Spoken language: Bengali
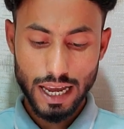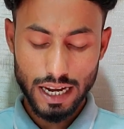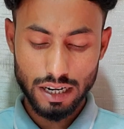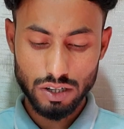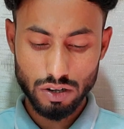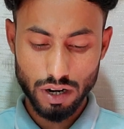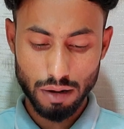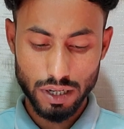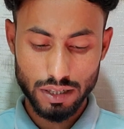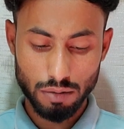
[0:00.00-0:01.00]
এখানে যখন
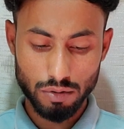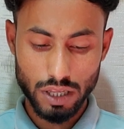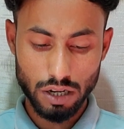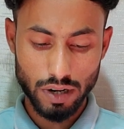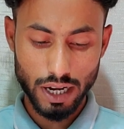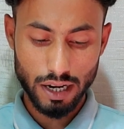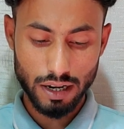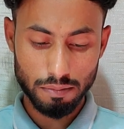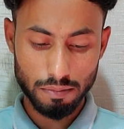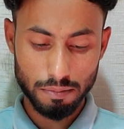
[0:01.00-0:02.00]
আমরা যাব দেখুন
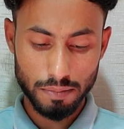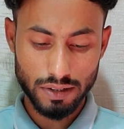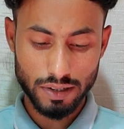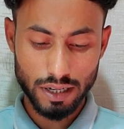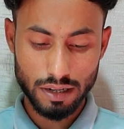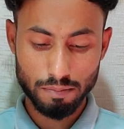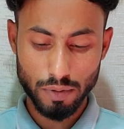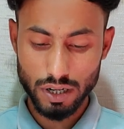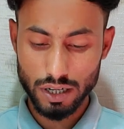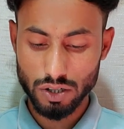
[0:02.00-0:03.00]
এখানে বেসিক
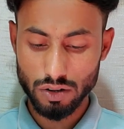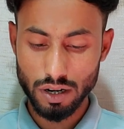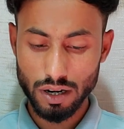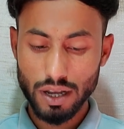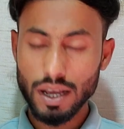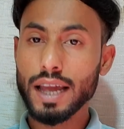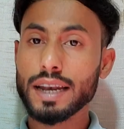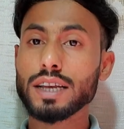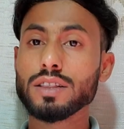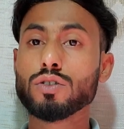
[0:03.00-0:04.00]
প্রোটেকশন
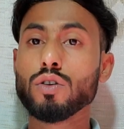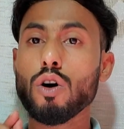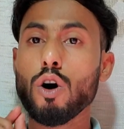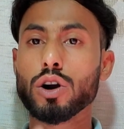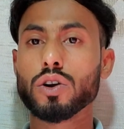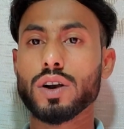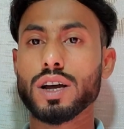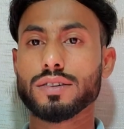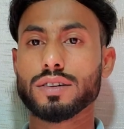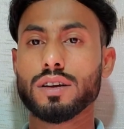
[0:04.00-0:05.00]
এটা কিন্তু অন করা
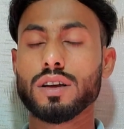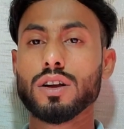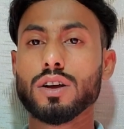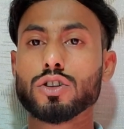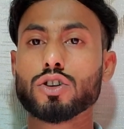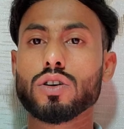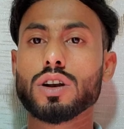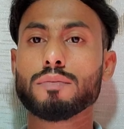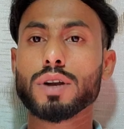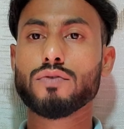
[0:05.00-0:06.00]
আছে যখন
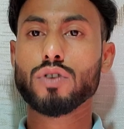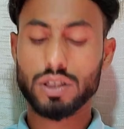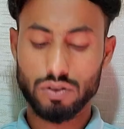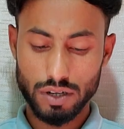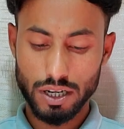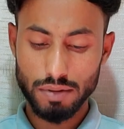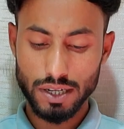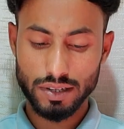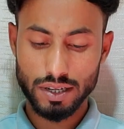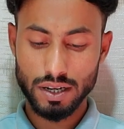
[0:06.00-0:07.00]
আমরা পুরাতন
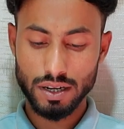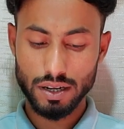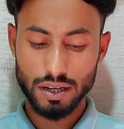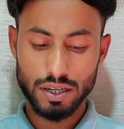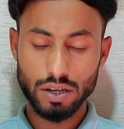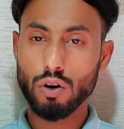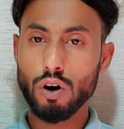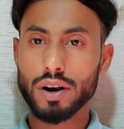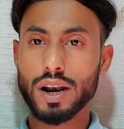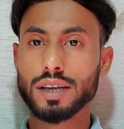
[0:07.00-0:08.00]
ডিভাইসে এটি
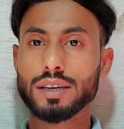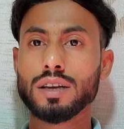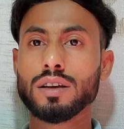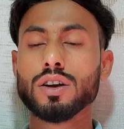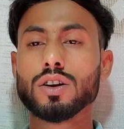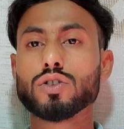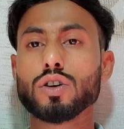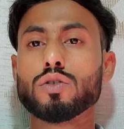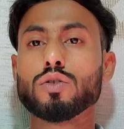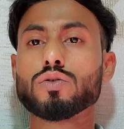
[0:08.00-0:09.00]
অন রাখি
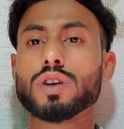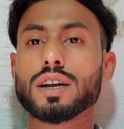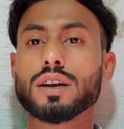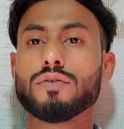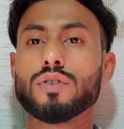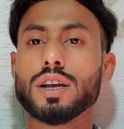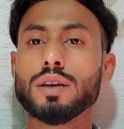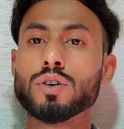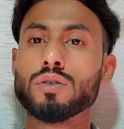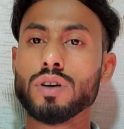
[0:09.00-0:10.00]
যখন নতুন একটা ফোনে
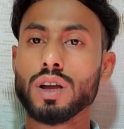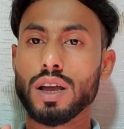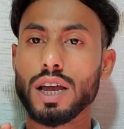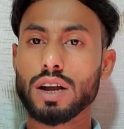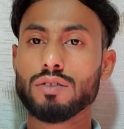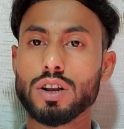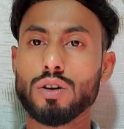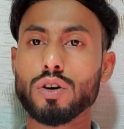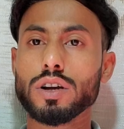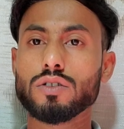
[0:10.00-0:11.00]
ইমো অ্যাকাউন্টটি
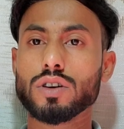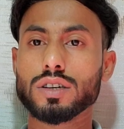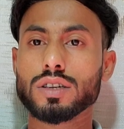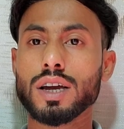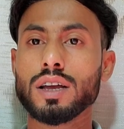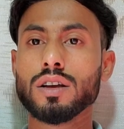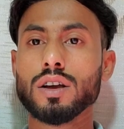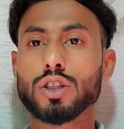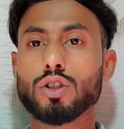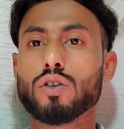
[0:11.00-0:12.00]
লগ করতে চাই
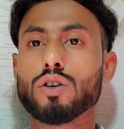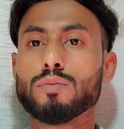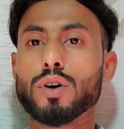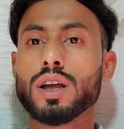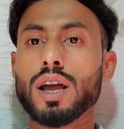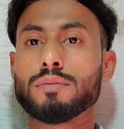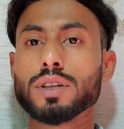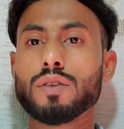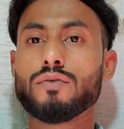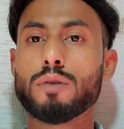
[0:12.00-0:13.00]
তখন বলে
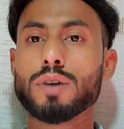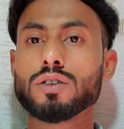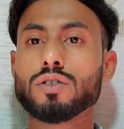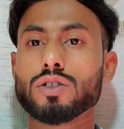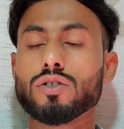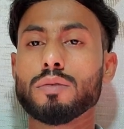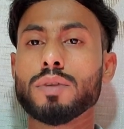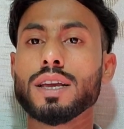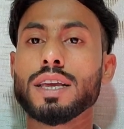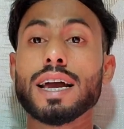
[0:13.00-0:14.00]
আমাদের প্রমাণ করতে
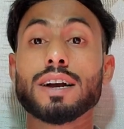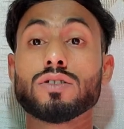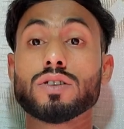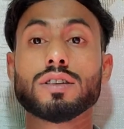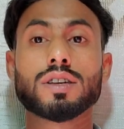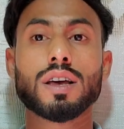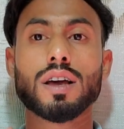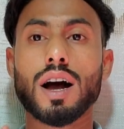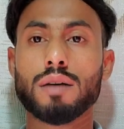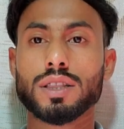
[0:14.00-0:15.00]
হবে এই অ্যাকাউন্টটি যে
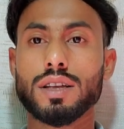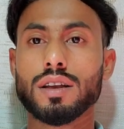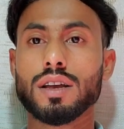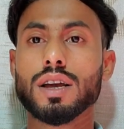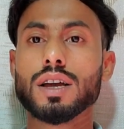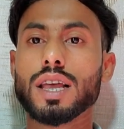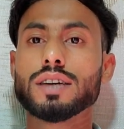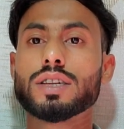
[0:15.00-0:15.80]
আমাদের তাই